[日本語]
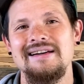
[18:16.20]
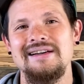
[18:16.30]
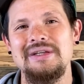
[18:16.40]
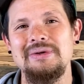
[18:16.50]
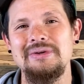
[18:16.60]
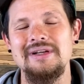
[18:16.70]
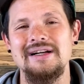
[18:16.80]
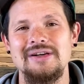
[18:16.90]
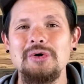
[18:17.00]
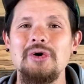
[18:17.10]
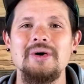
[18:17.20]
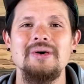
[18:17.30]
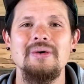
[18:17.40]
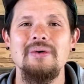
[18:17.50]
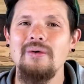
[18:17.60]
世の中の
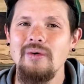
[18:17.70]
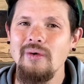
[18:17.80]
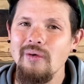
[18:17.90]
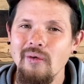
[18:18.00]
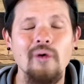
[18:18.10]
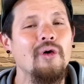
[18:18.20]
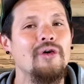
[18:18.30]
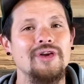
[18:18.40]
王